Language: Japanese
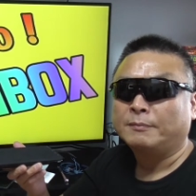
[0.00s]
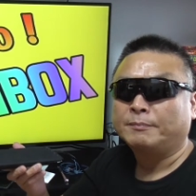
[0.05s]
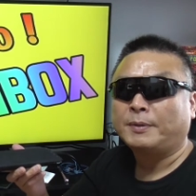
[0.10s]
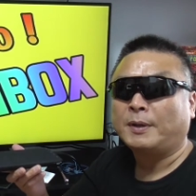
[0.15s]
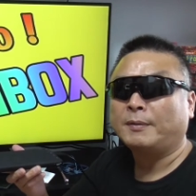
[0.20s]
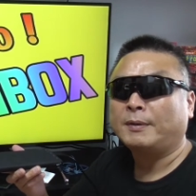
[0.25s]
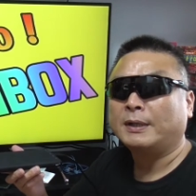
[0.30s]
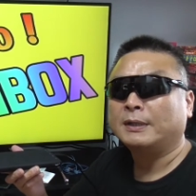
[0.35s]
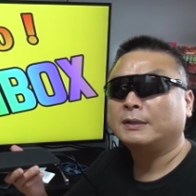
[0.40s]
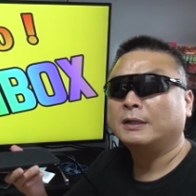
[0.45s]

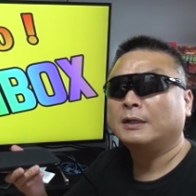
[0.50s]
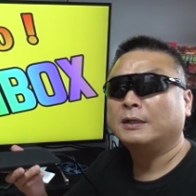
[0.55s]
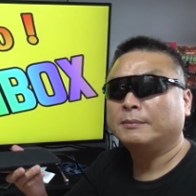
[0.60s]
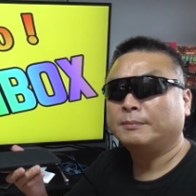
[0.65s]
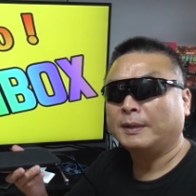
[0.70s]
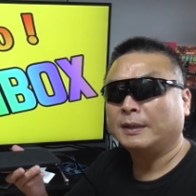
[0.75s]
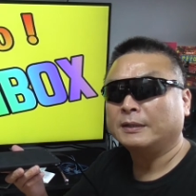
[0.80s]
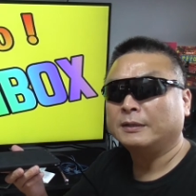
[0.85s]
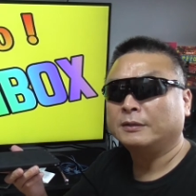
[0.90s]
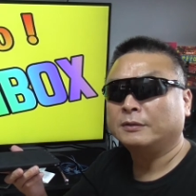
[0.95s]

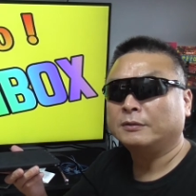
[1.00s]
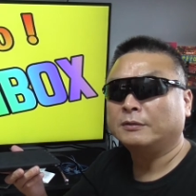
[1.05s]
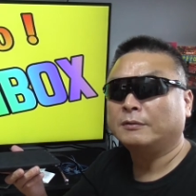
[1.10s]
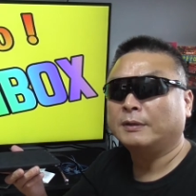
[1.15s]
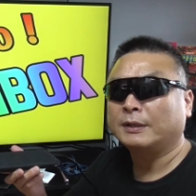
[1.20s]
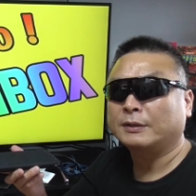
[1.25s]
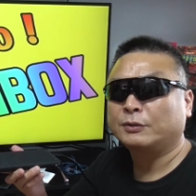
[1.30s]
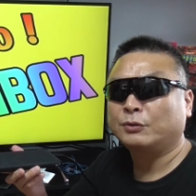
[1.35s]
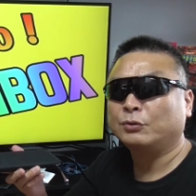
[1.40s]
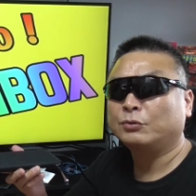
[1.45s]
パワーデリバリー要
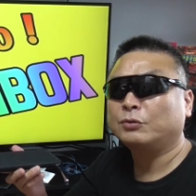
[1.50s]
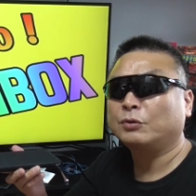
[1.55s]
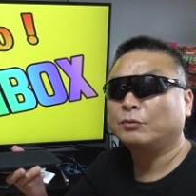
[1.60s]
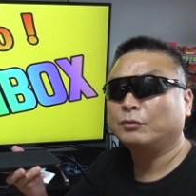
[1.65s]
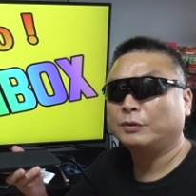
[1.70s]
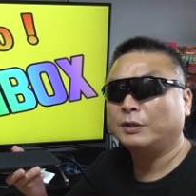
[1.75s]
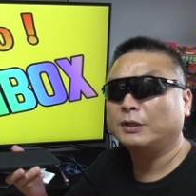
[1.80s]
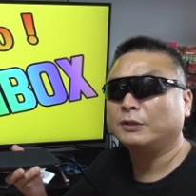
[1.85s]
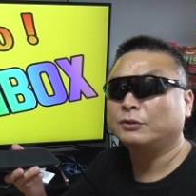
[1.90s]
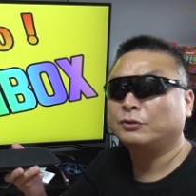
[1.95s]
は急
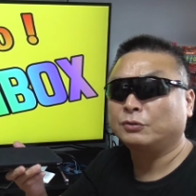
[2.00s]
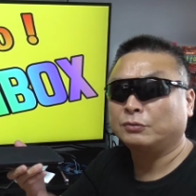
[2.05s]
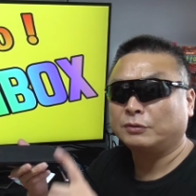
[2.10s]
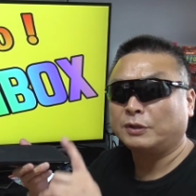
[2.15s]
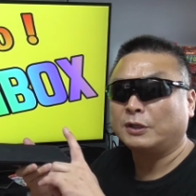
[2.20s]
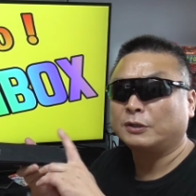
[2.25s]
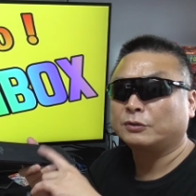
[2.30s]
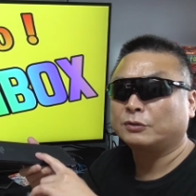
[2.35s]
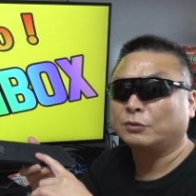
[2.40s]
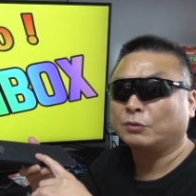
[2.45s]
速で充
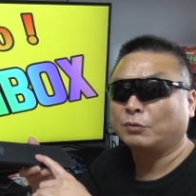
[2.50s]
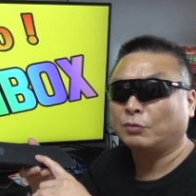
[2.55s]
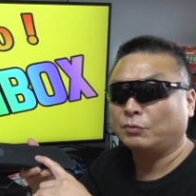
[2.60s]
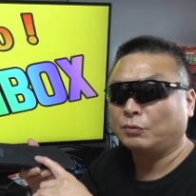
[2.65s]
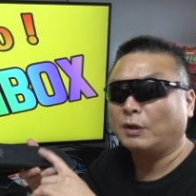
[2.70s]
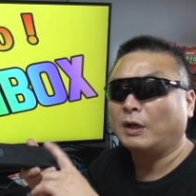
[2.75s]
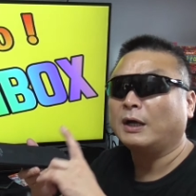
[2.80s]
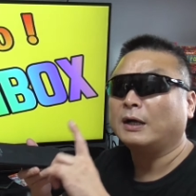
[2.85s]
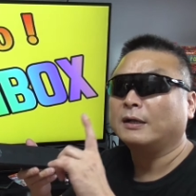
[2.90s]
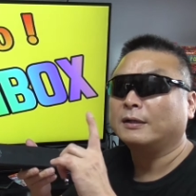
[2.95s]
電するこ
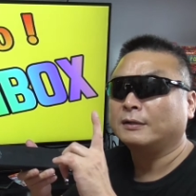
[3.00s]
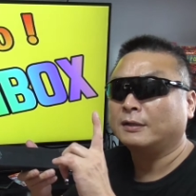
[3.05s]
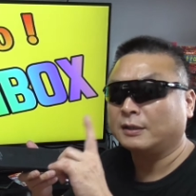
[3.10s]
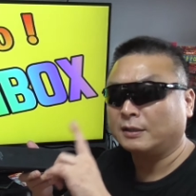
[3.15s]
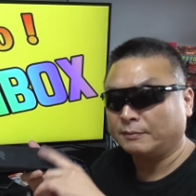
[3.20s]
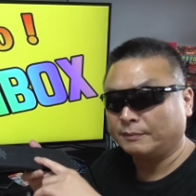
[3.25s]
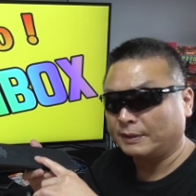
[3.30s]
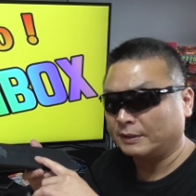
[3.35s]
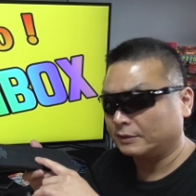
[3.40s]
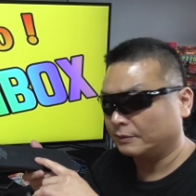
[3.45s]
とがで
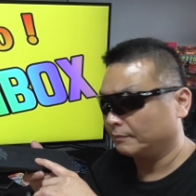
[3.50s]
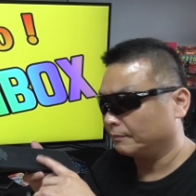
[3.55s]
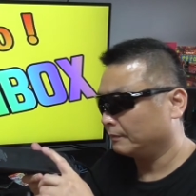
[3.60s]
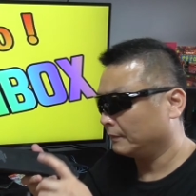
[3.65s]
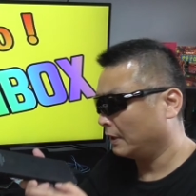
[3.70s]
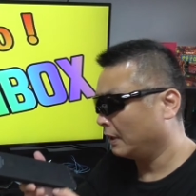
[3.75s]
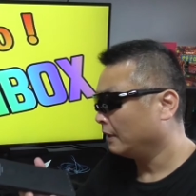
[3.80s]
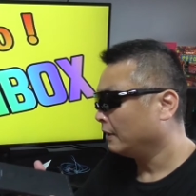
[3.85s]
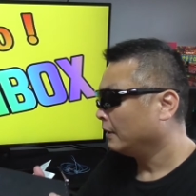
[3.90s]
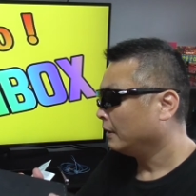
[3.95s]
きます
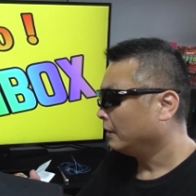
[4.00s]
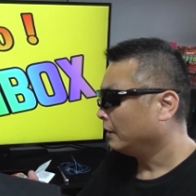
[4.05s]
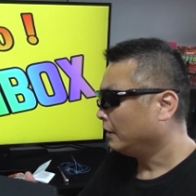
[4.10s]
ね